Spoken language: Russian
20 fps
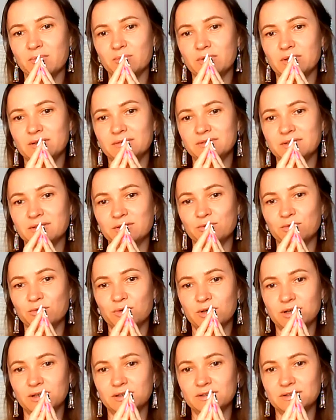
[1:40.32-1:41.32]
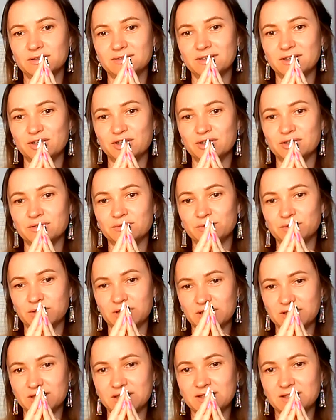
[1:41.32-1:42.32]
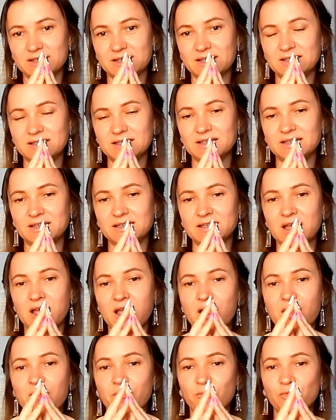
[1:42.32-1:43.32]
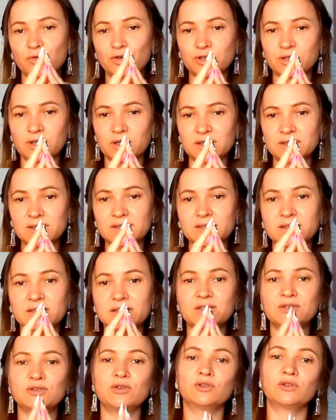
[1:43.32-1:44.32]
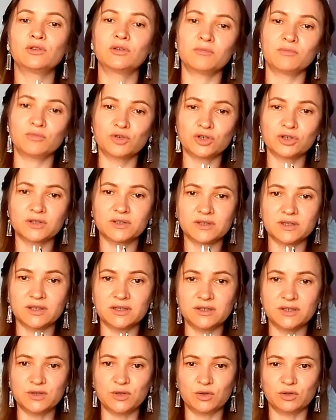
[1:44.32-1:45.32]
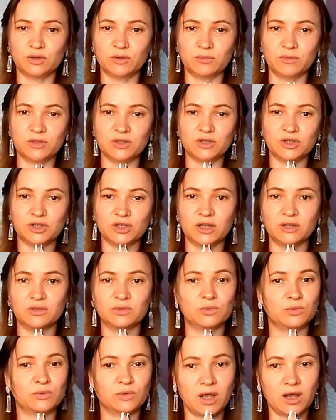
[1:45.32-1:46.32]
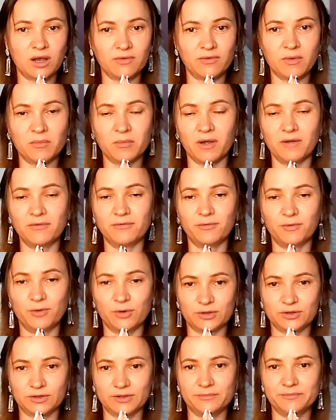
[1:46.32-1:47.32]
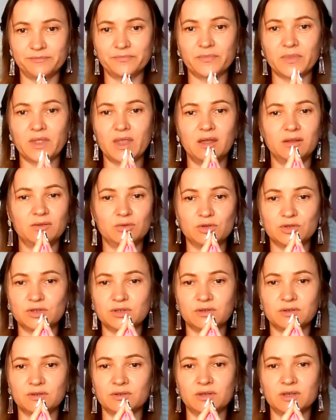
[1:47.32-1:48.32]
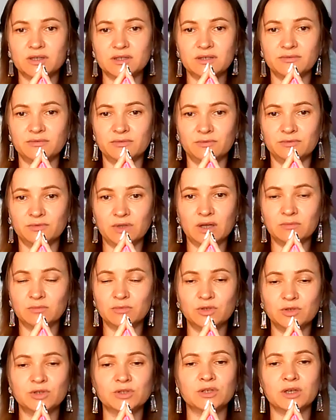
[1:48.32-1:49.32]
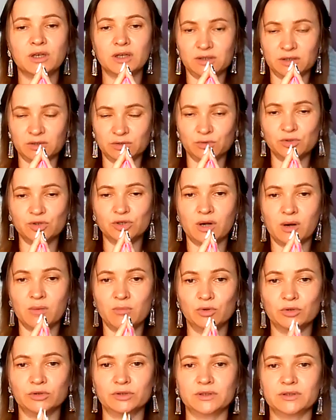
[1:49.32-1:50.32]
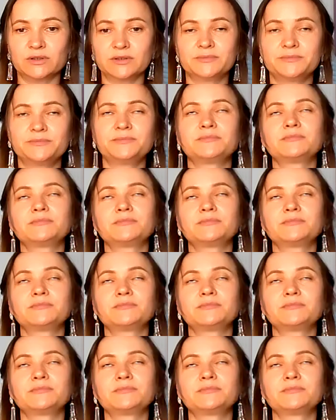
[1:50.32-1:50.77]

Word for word: половые органы даже, вот если соединить. Можно рассоединенными, можно соединенными держать, как вам комфортно. То есть если вы вот так будете, это тоже работает.